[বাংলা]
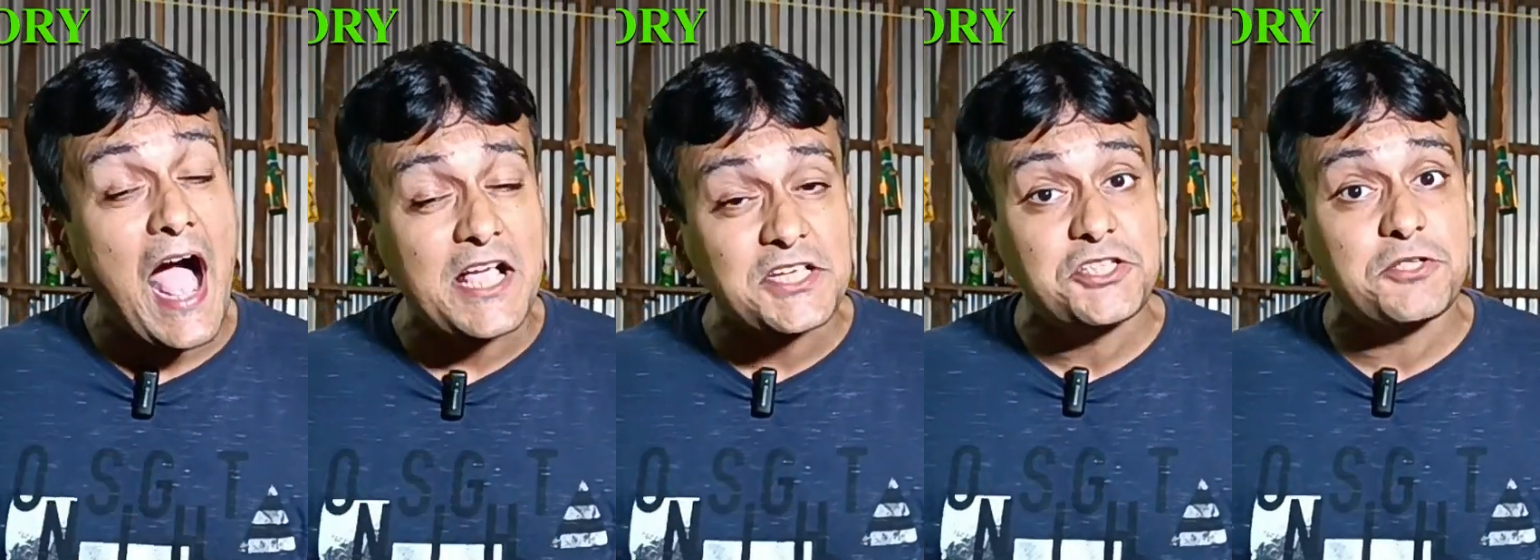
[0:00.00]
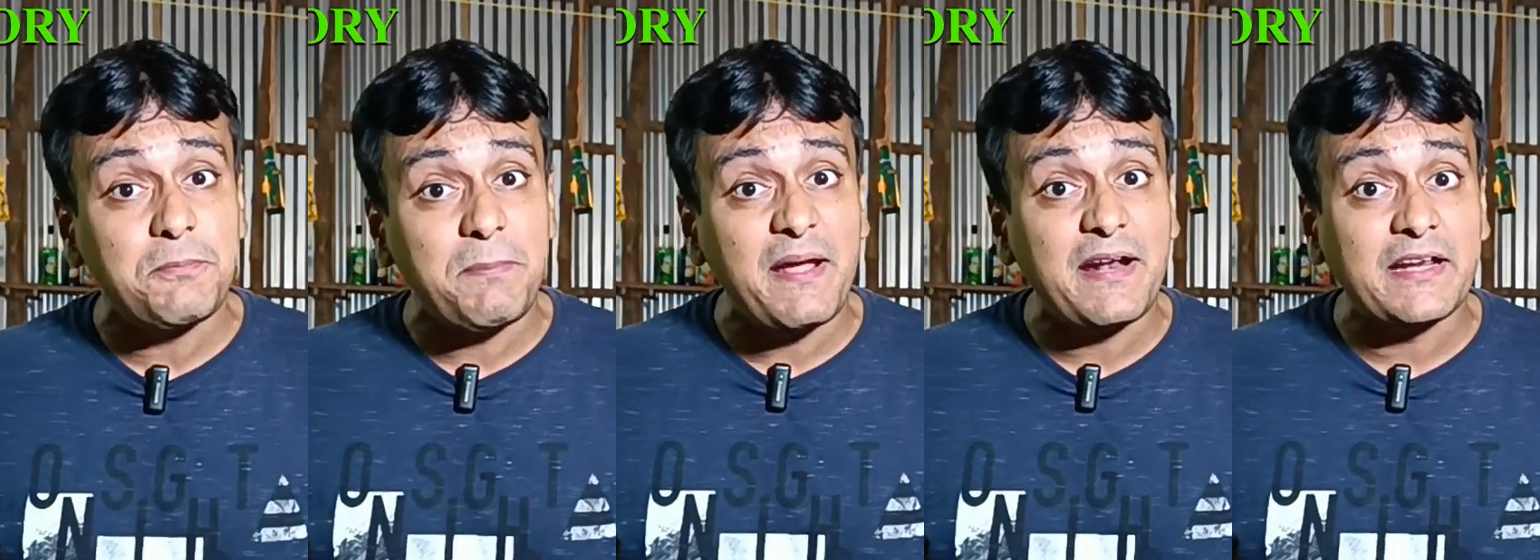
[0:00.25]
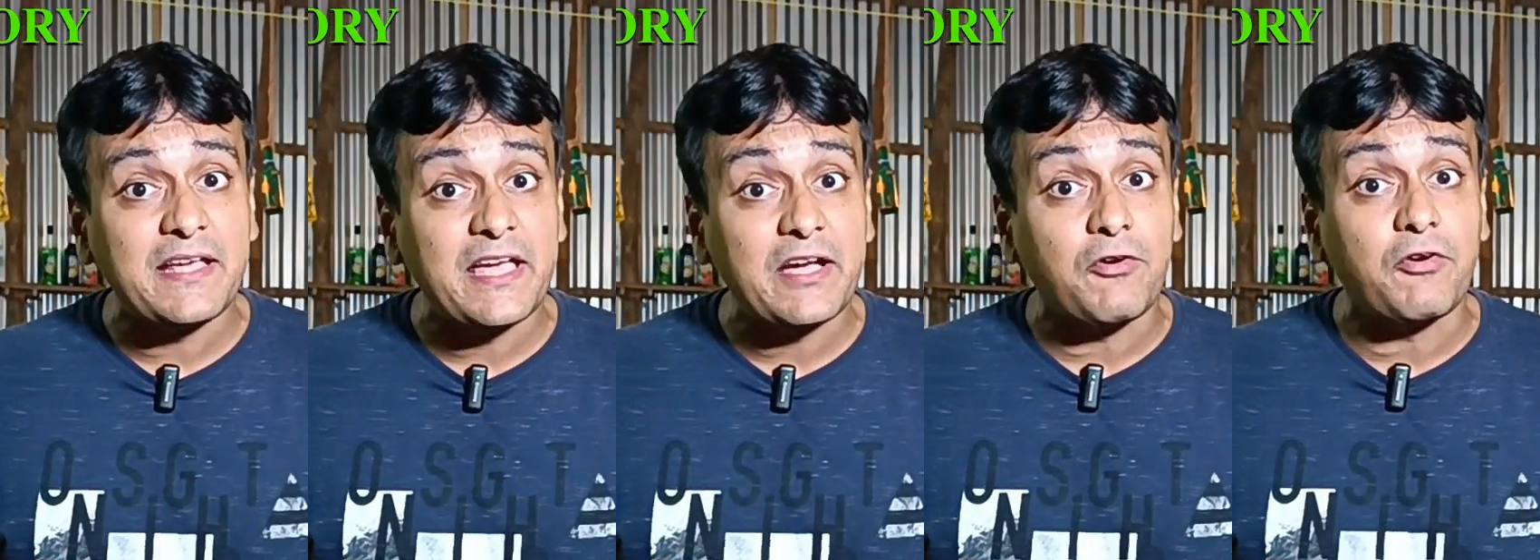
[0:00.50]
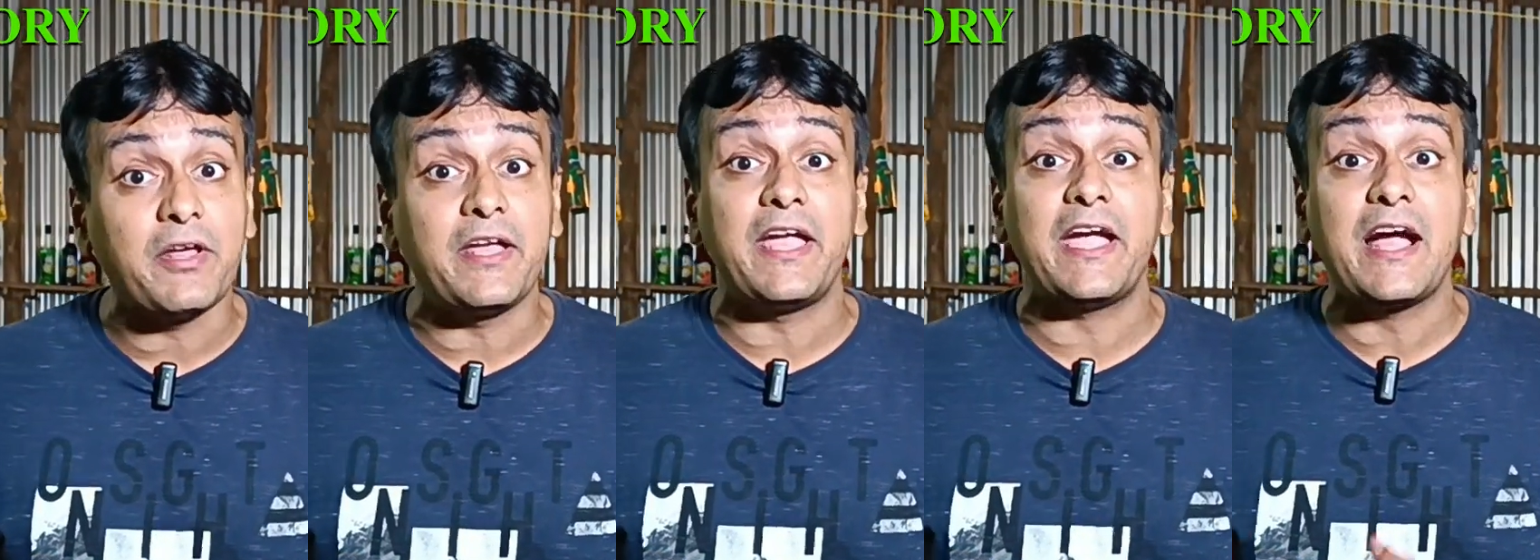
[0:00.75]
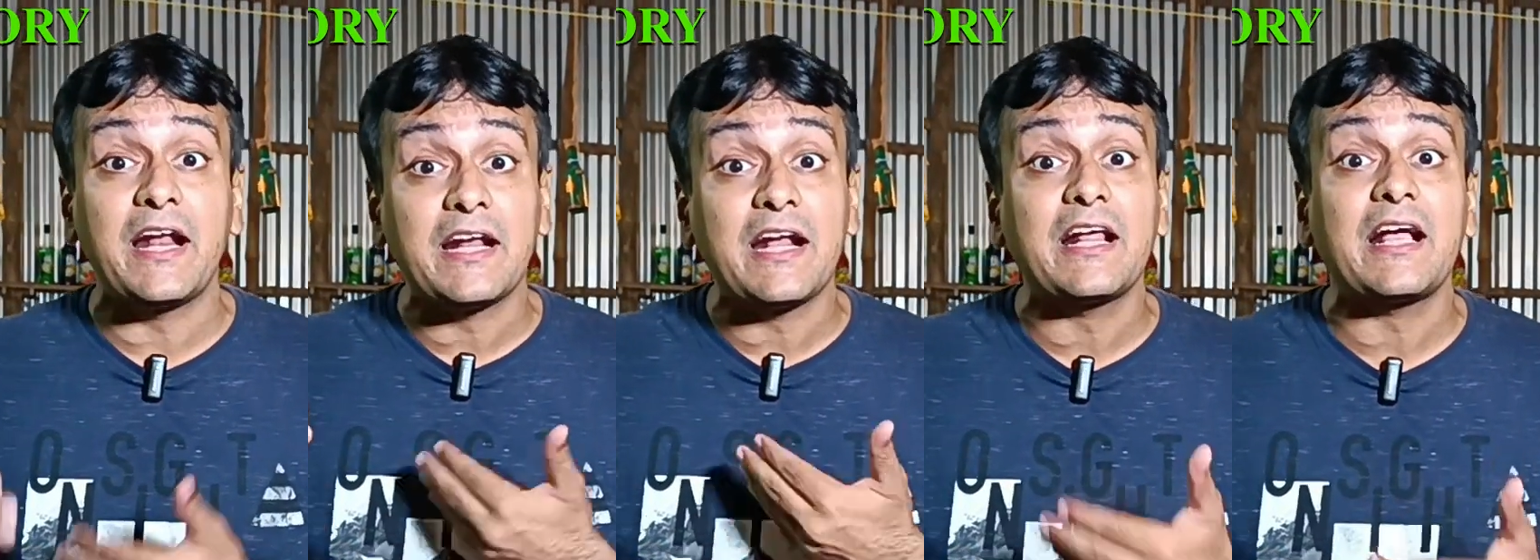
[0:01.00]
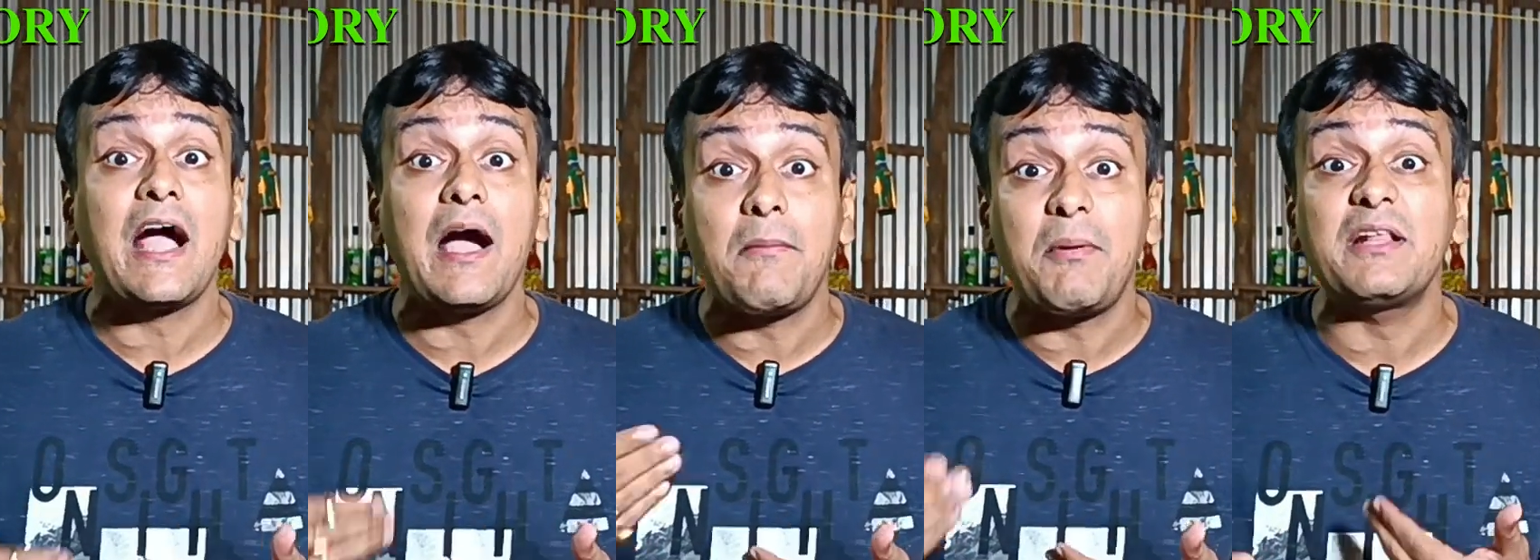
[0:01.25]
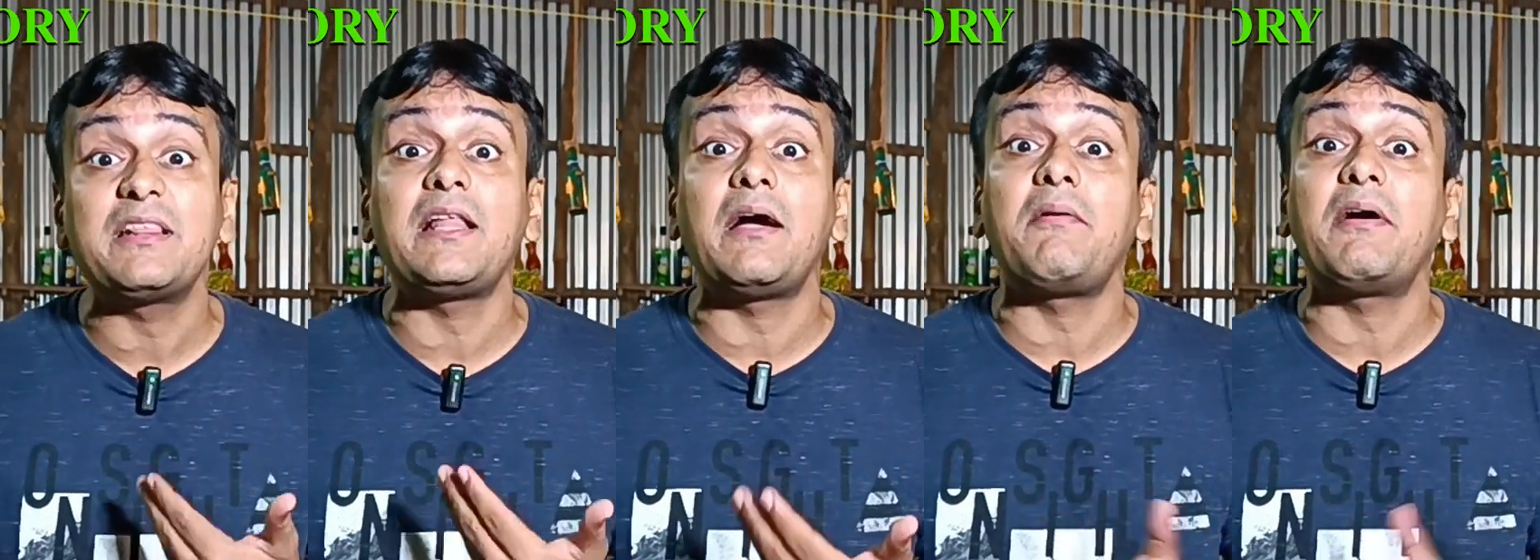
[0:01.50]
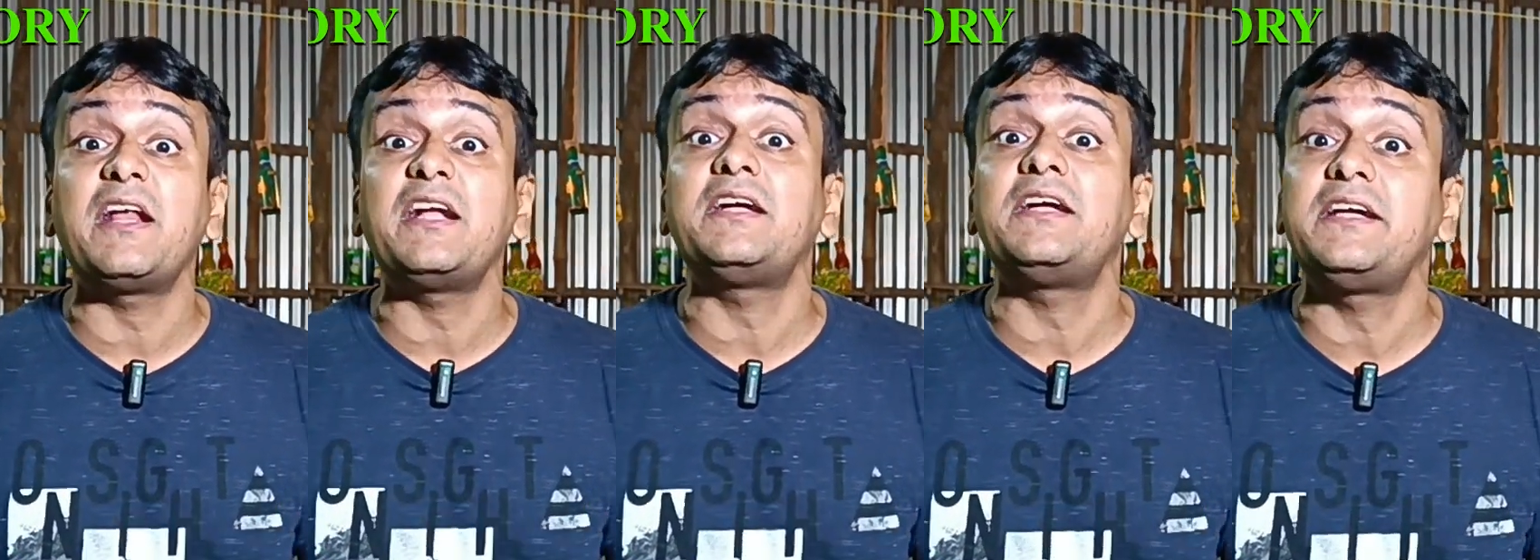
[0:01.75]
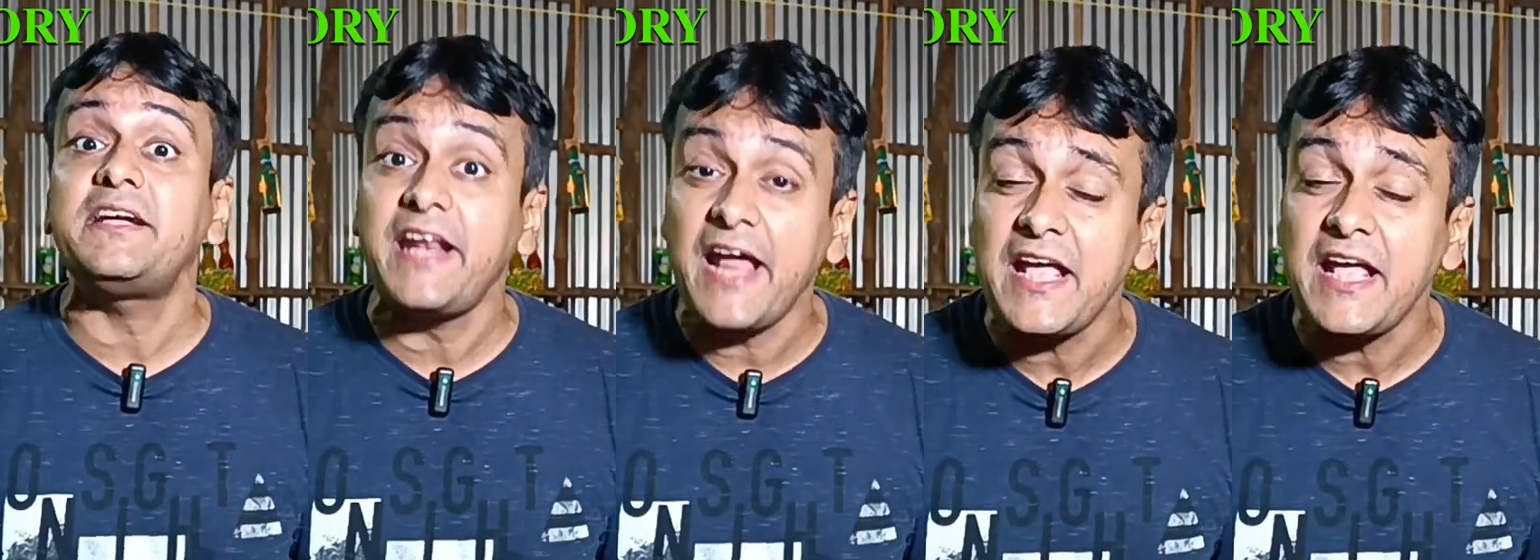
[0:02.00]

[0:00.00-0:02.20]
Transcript: আসবেন কি করে এখানকার খাবার দাবারের